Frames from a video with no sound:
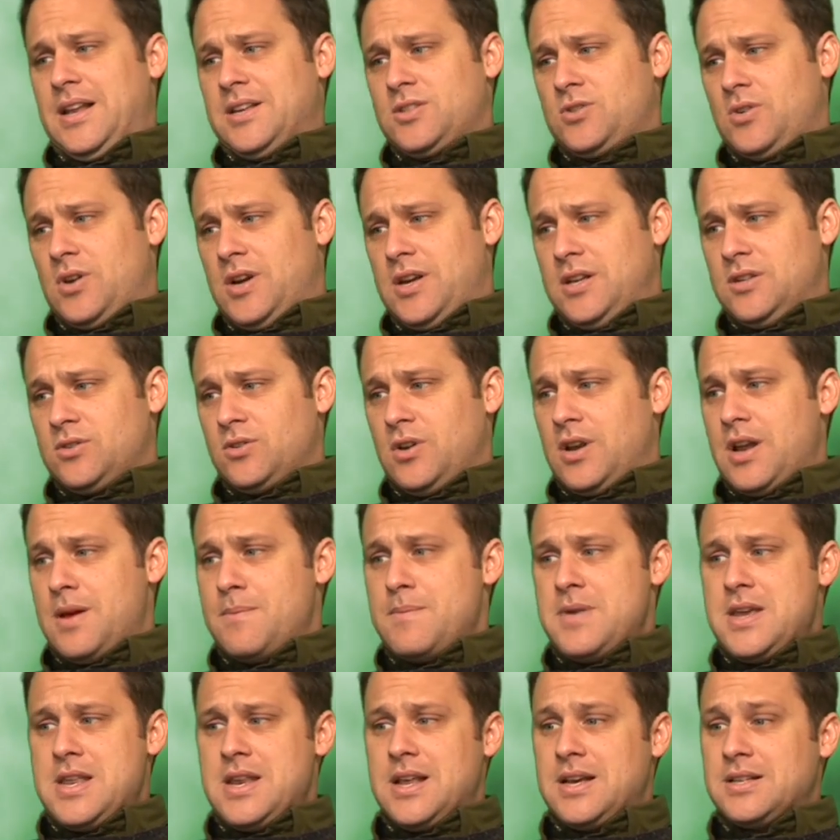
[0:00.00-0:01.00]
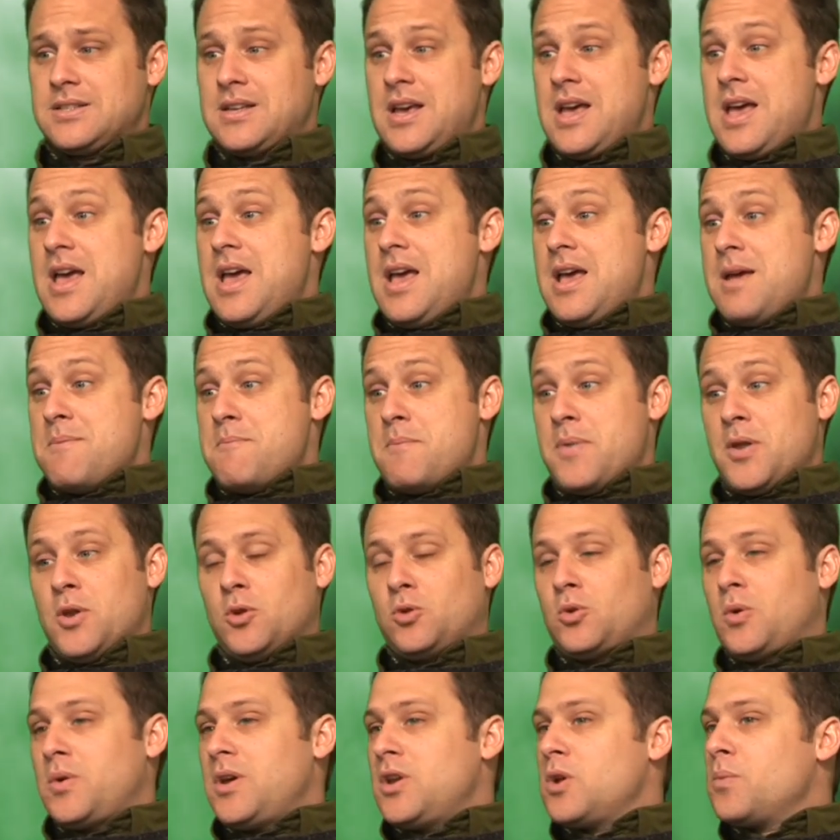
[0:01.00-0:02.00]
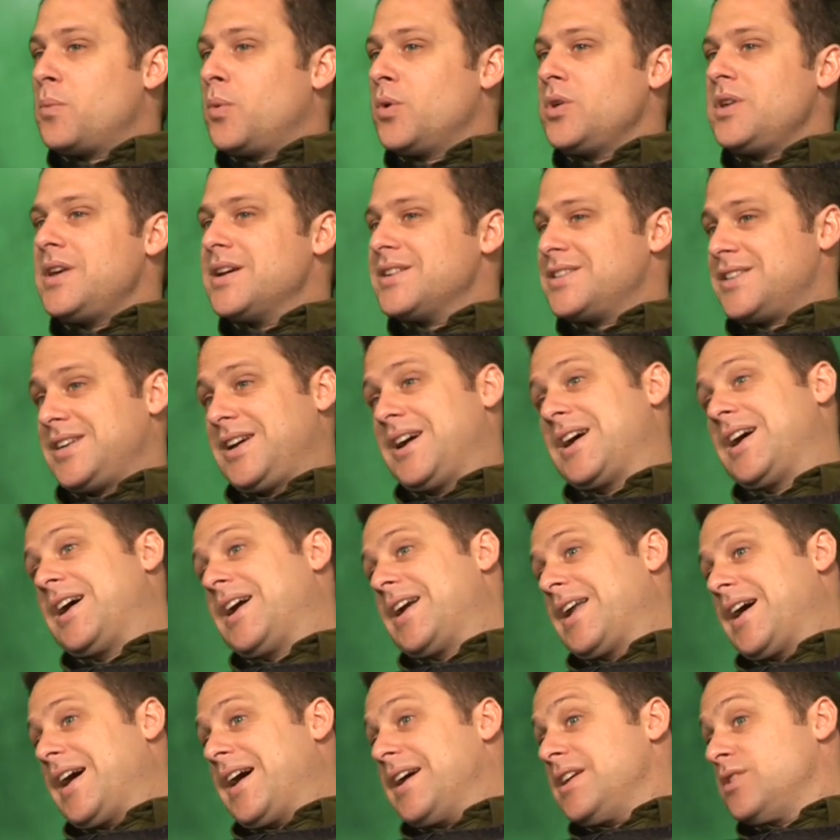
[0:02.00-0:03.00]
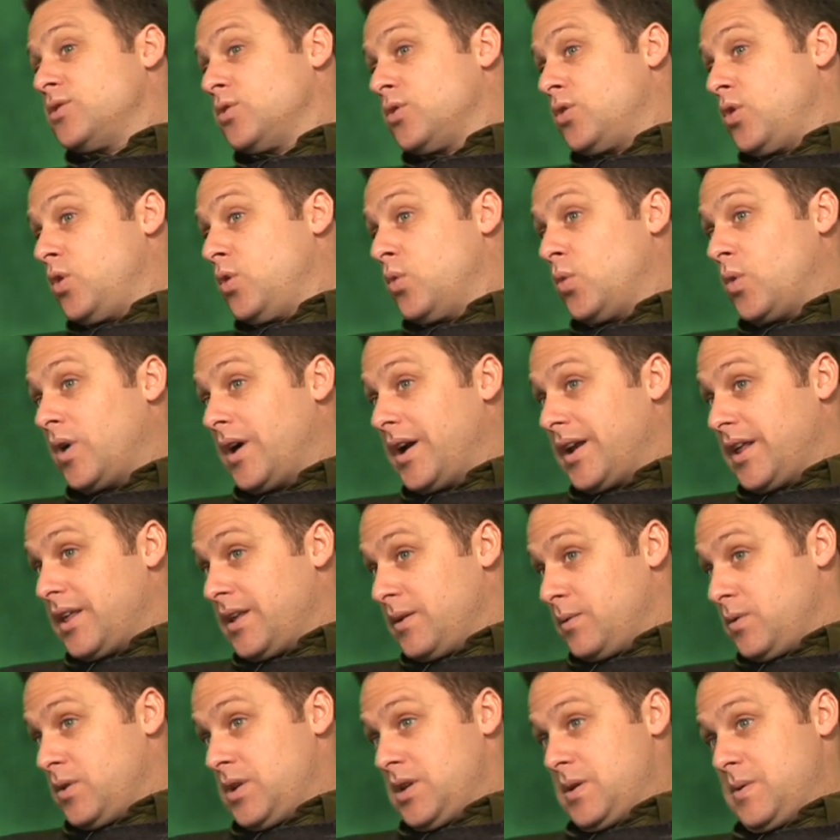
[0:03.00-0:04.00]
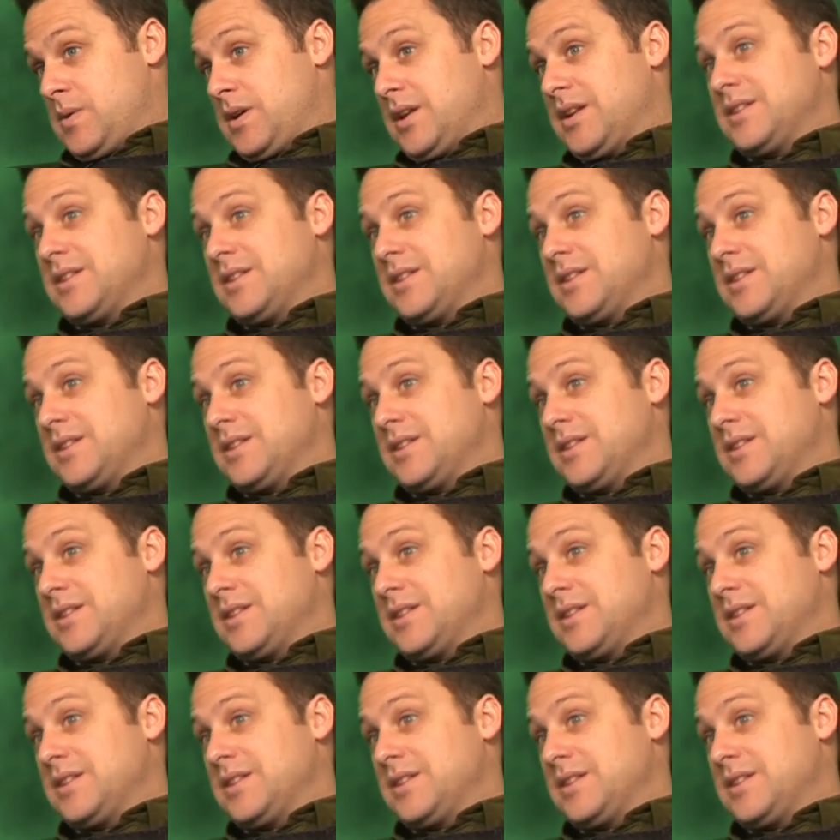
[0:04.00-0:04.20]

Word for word: nacionalizó las minas pero todavía no podía llegar a esos lugares de Bolivia,